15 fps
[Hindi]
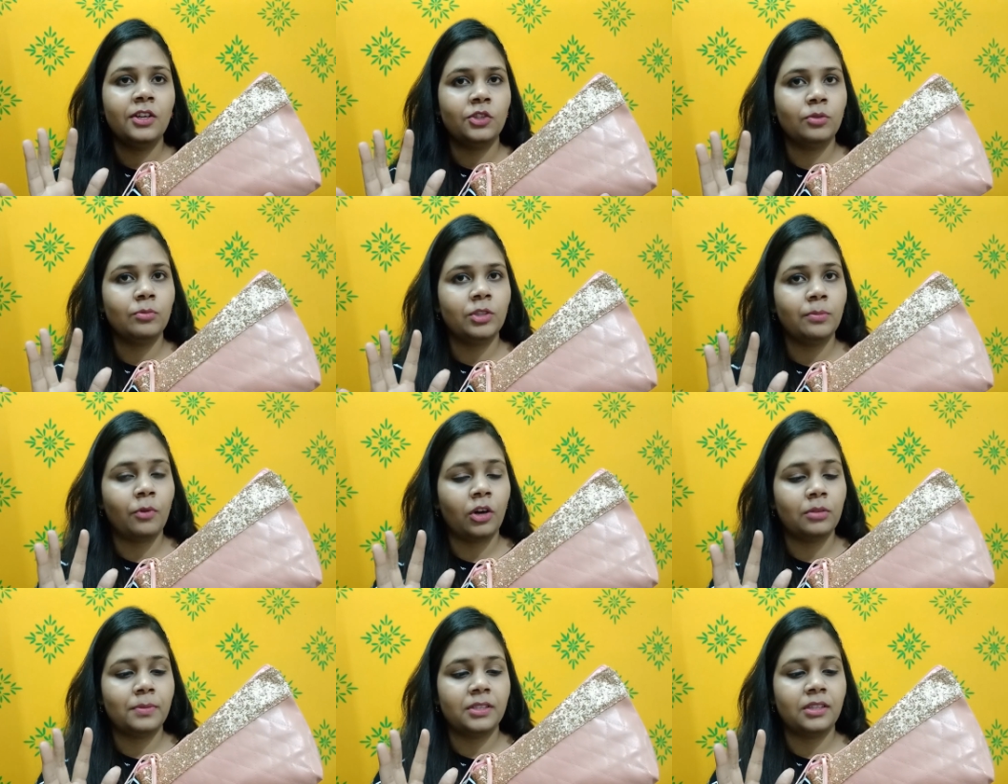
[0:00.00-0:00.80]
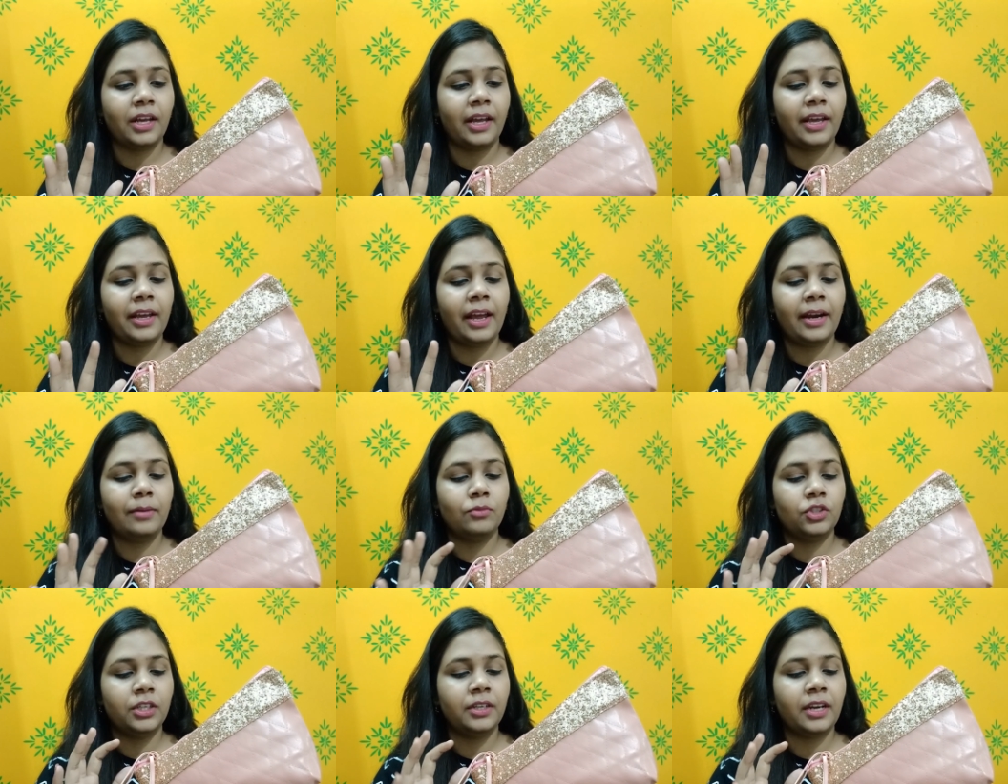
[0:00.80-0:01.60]
जो मुझे बहुत पसंद आया है एंड
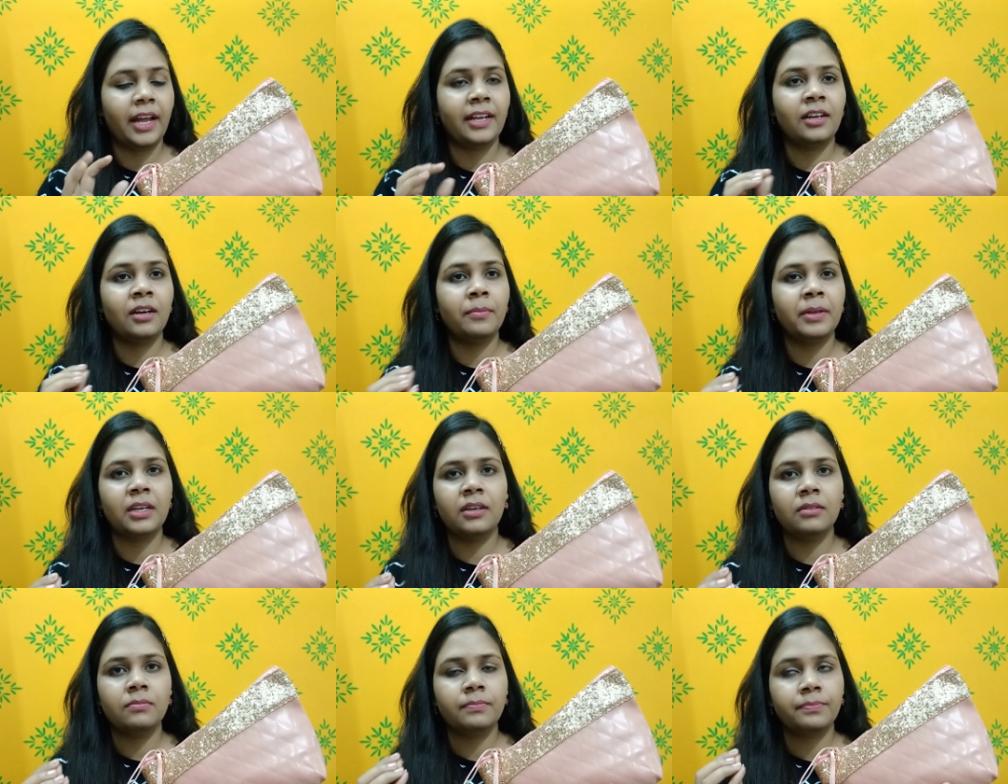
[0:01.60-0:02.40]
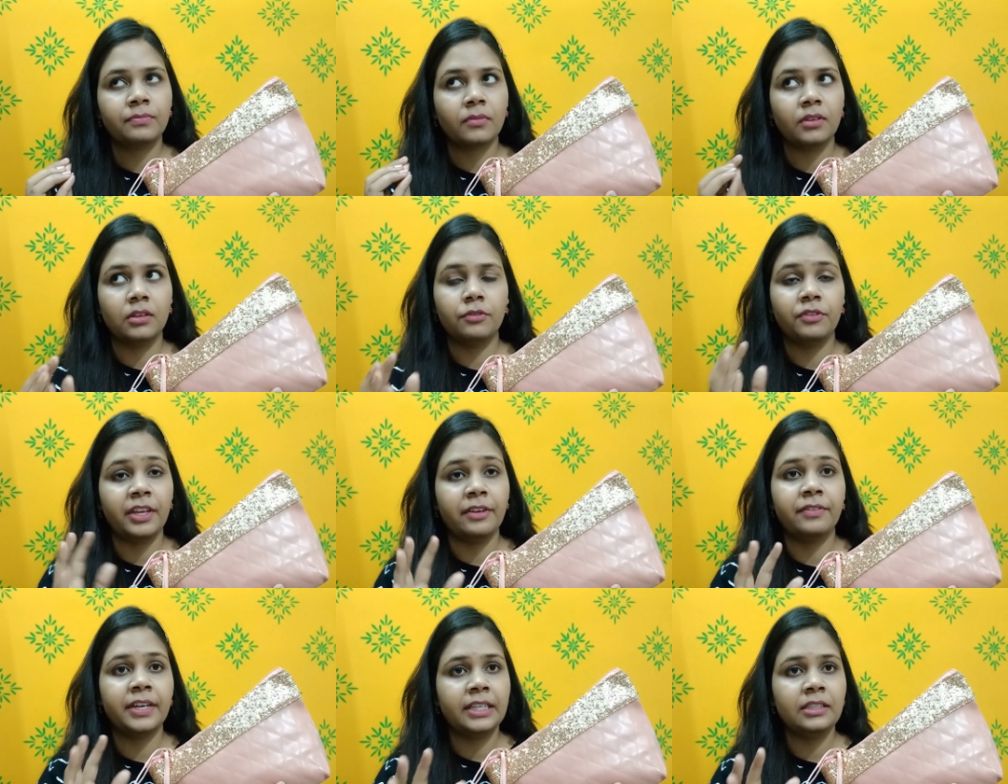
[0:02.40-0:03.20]
मुझे नायका मेरा
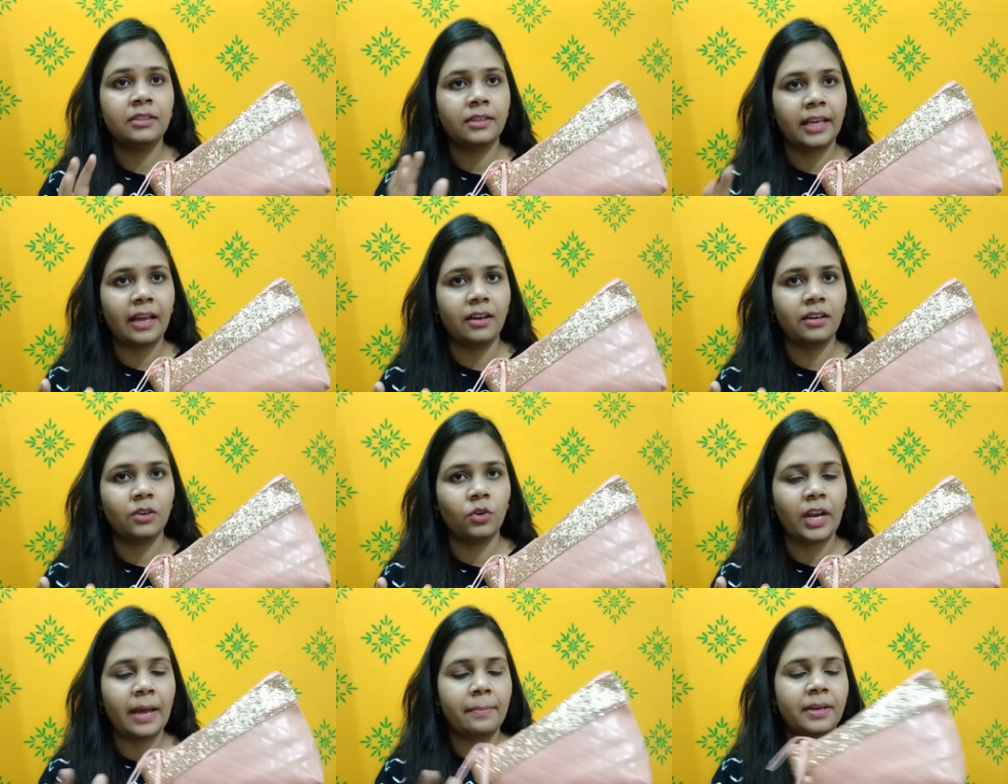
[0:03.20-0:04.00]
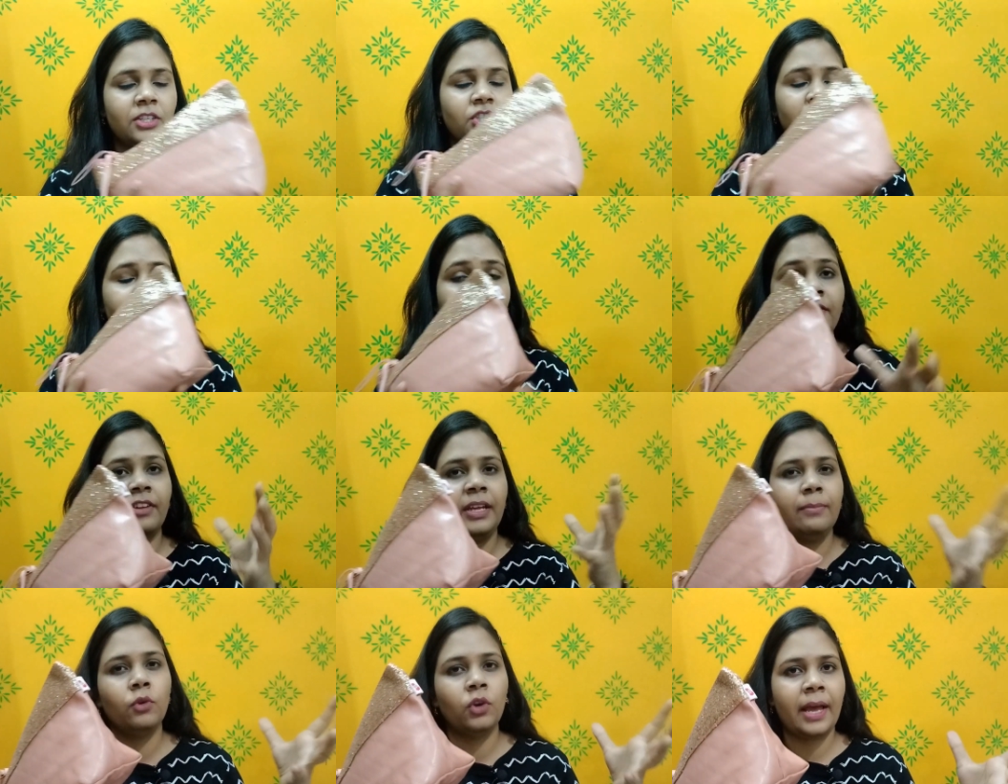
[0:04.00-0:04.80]
फेवरेट कोलेब्रेशन था
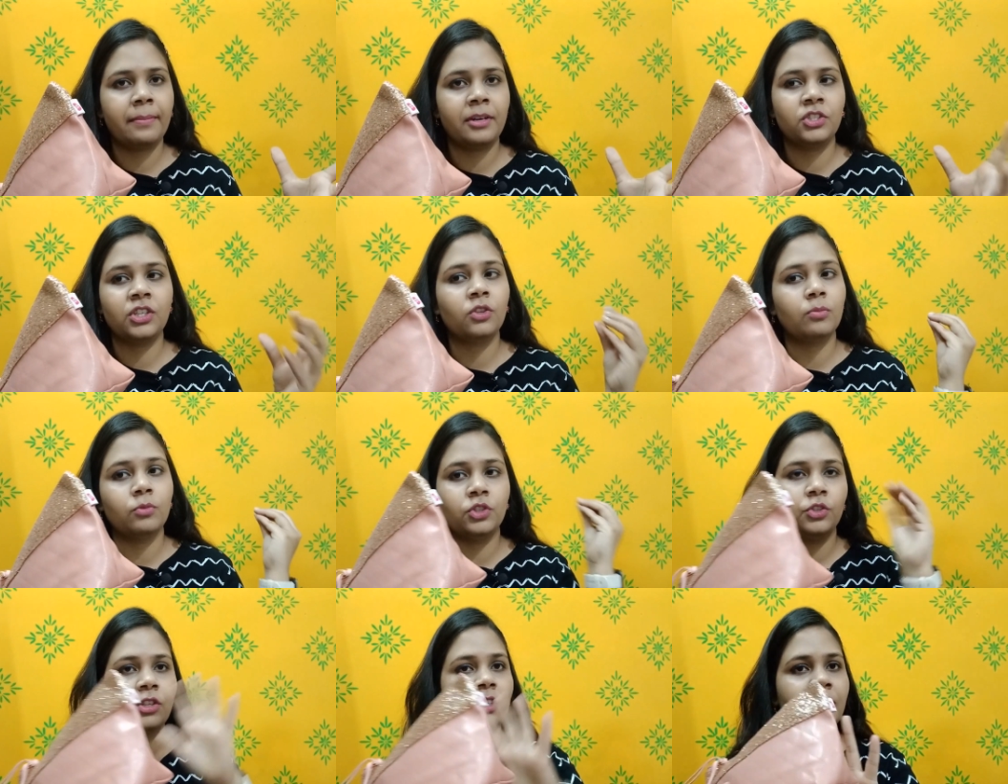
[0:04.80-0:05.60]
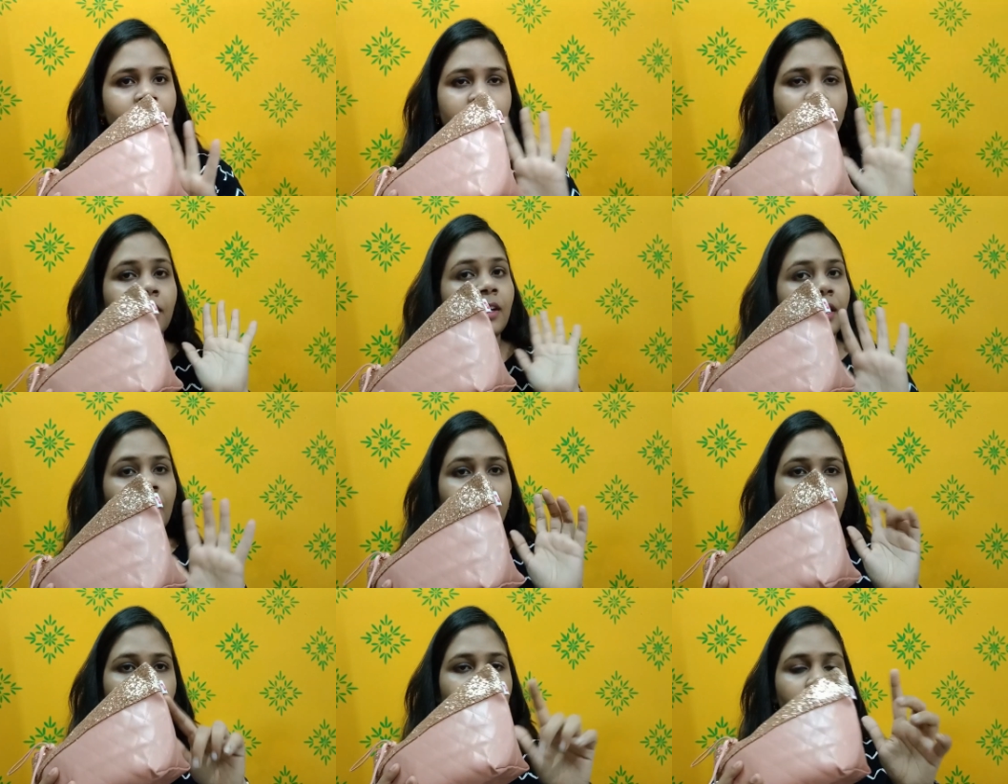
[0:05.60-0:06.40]
ड्रीम कोलेब्रेशन तो मुझे उनकी तरफ से
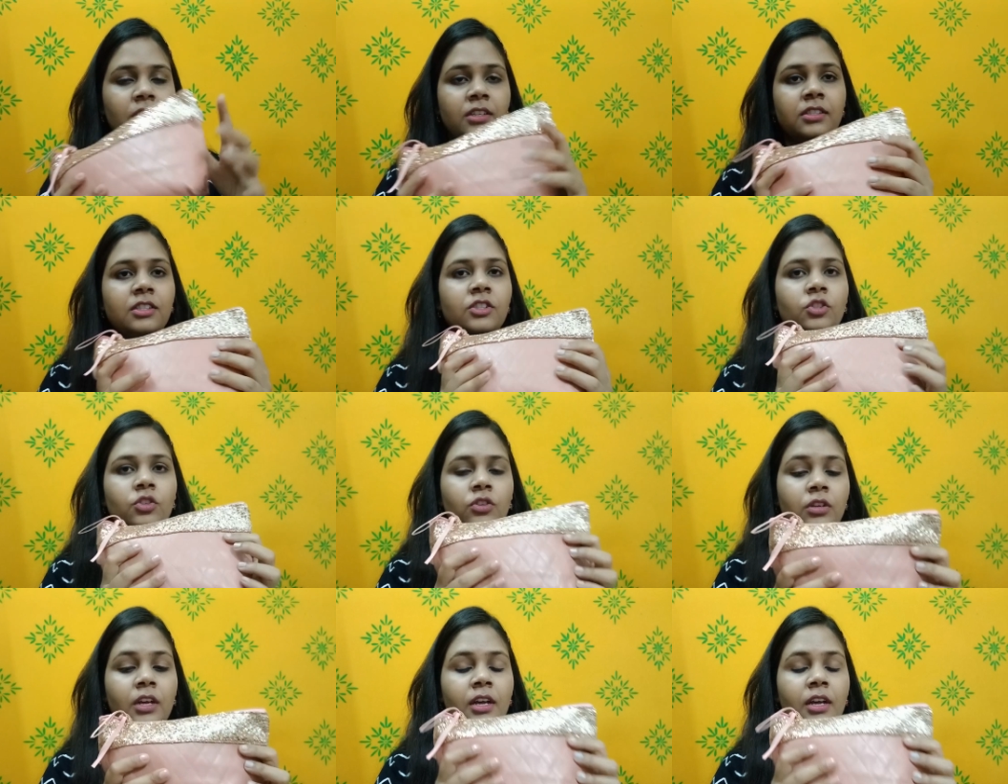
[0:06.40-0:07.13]
ये फर्स्ट जो